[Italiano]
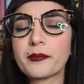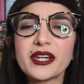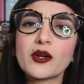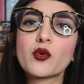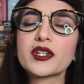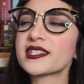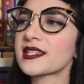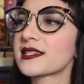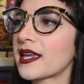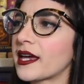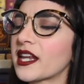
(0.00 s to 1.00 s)
per questa
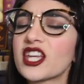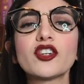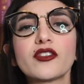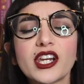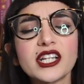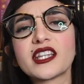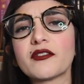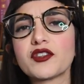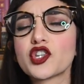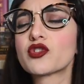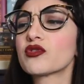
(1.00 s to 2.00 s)
serie io in realtà
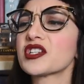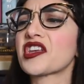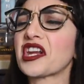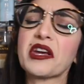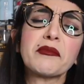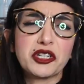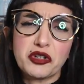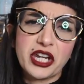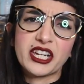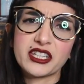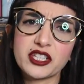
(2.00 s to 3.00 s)
vi cito una serie che a me
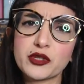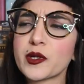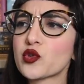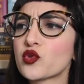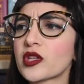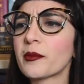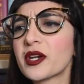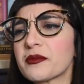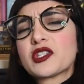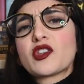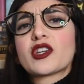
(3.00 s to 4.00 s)
non era dispiaciuta,
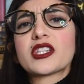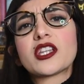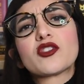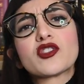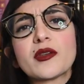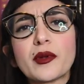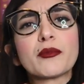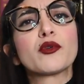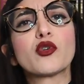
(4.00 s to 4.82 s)
però mi sto rendendo sempre